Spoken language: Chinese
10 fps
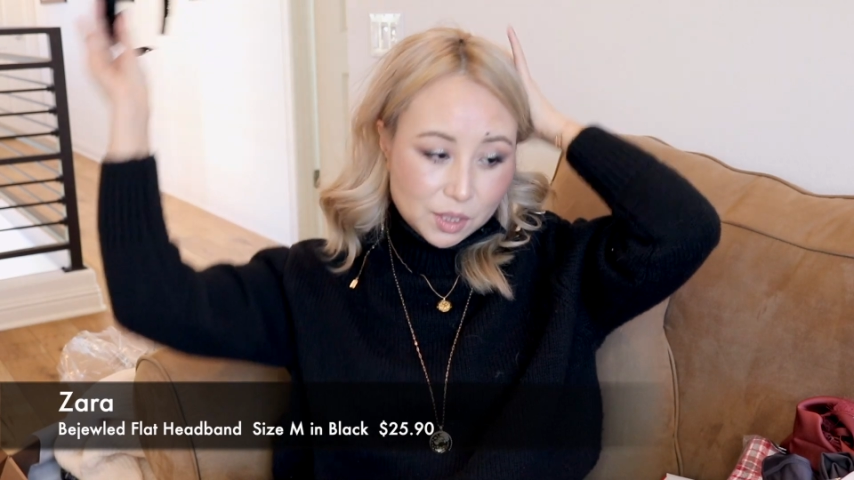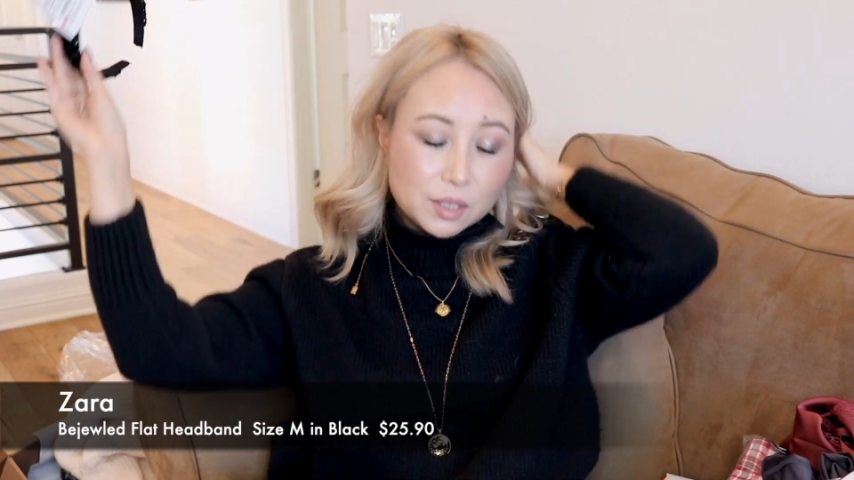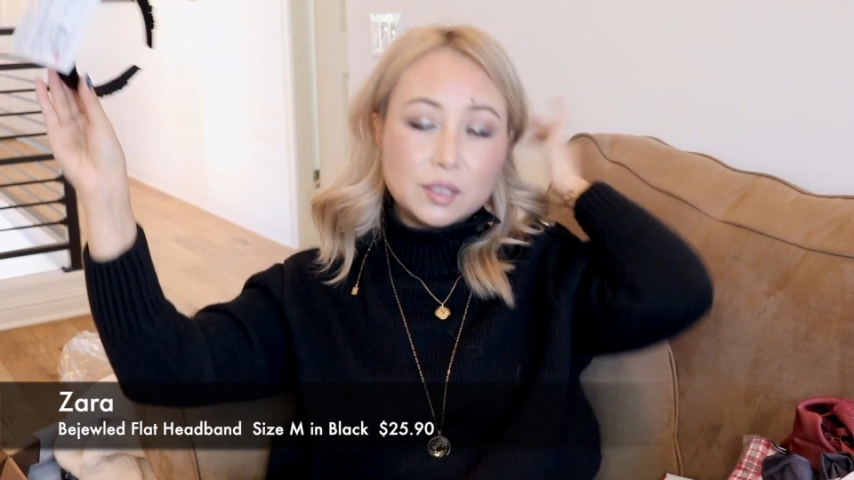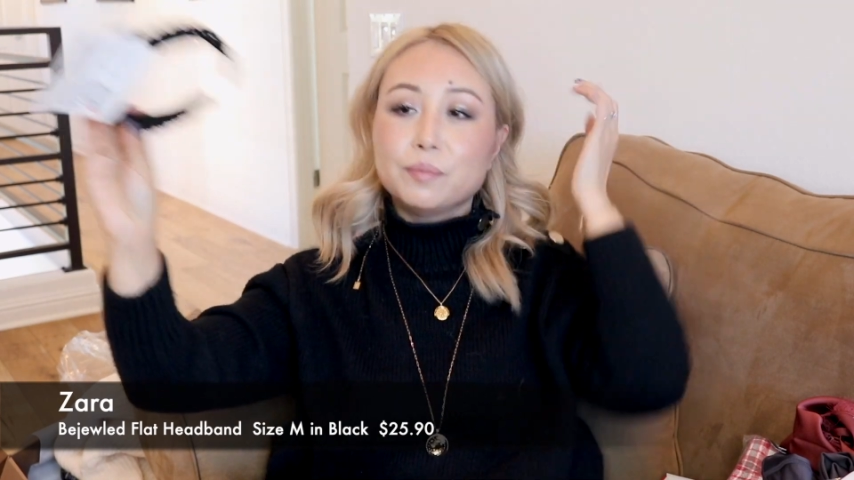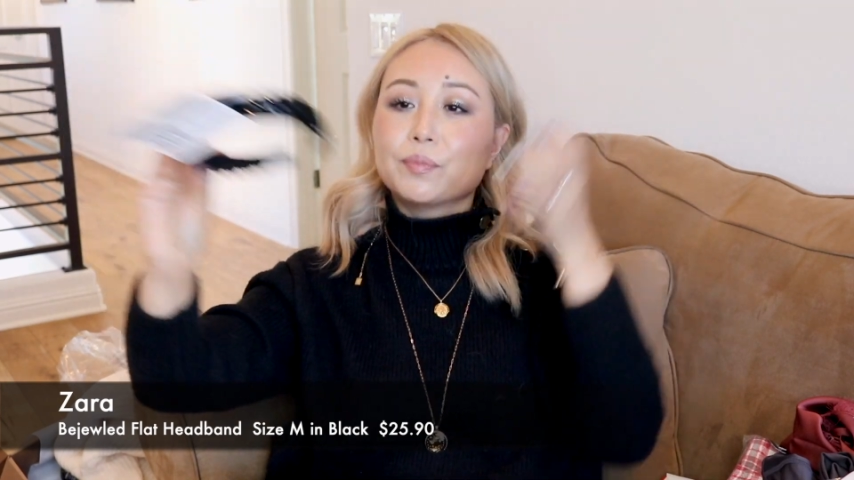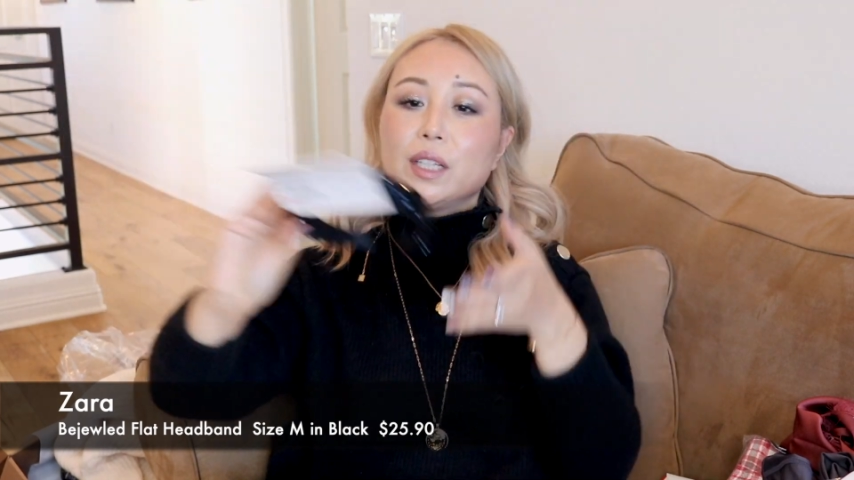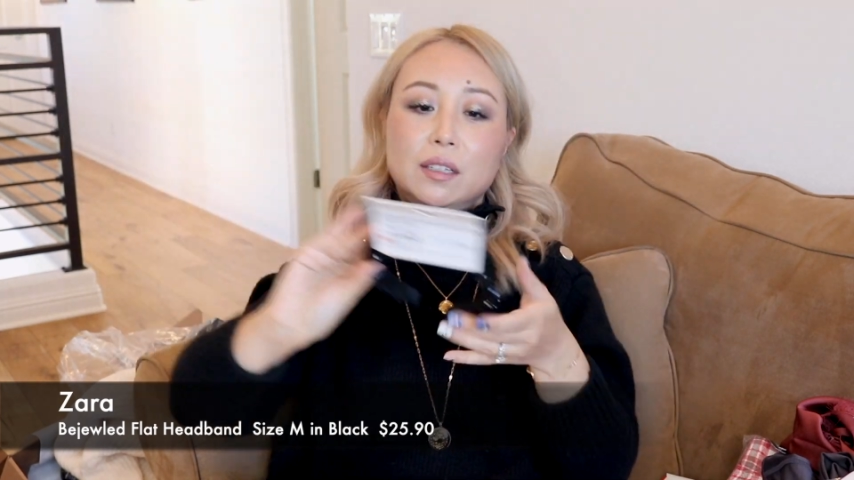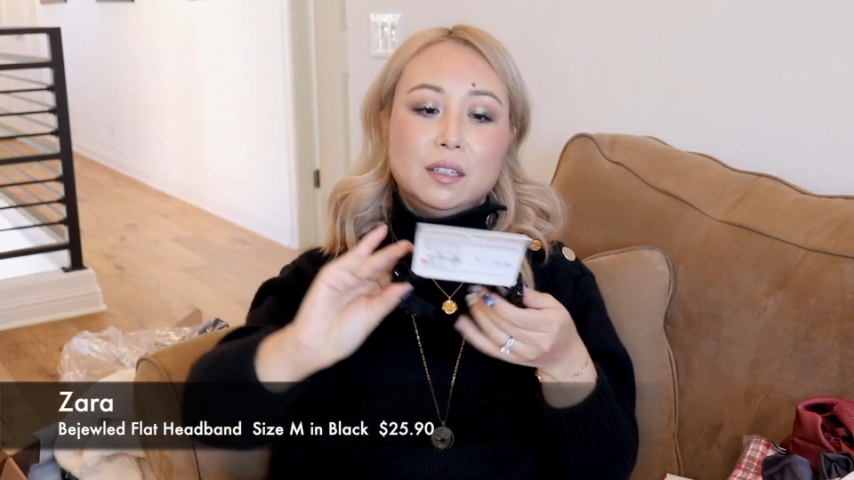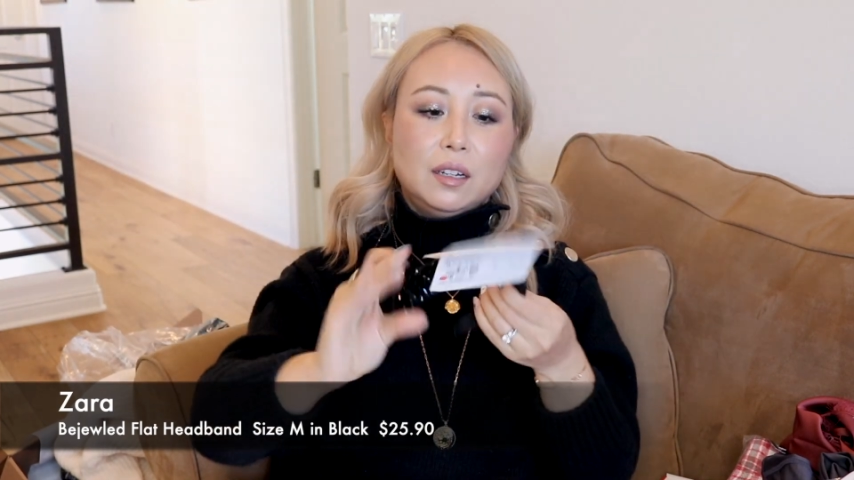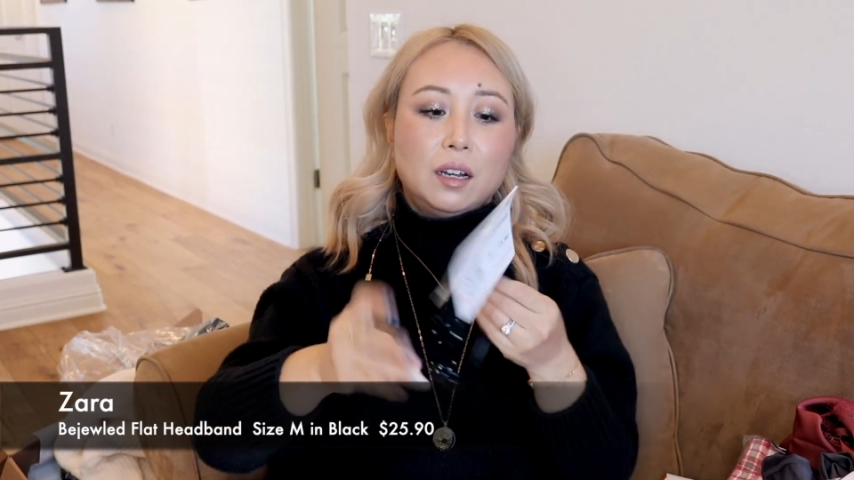其是。
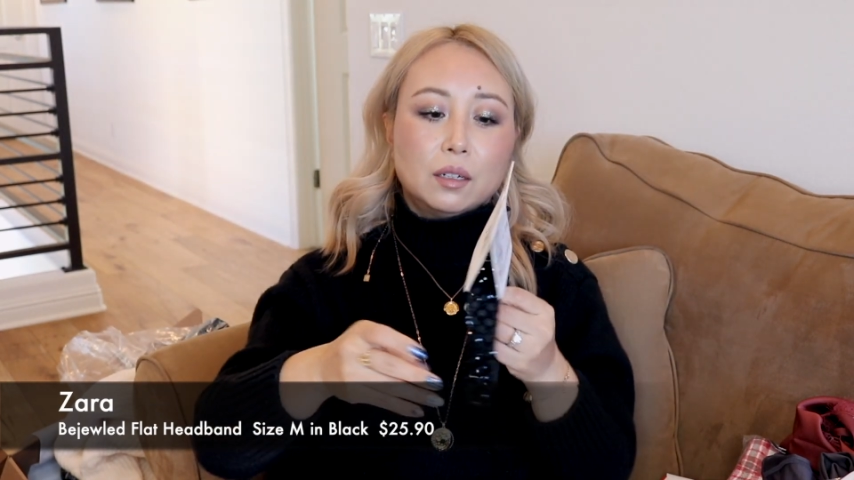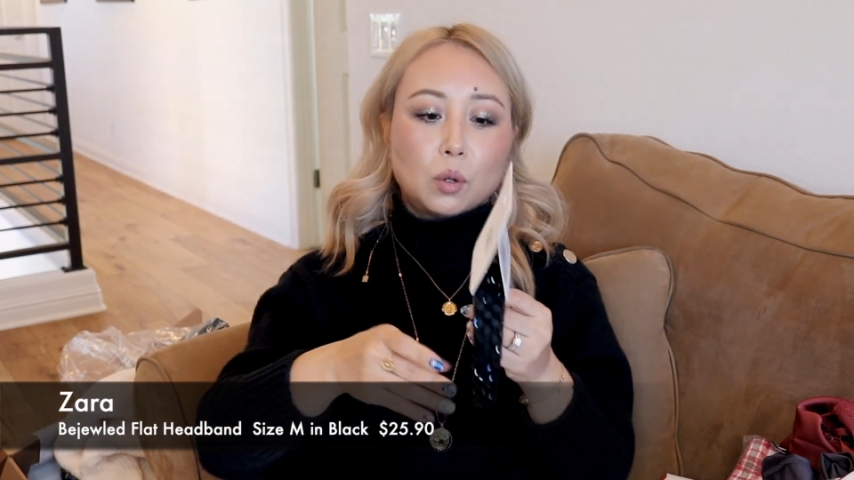很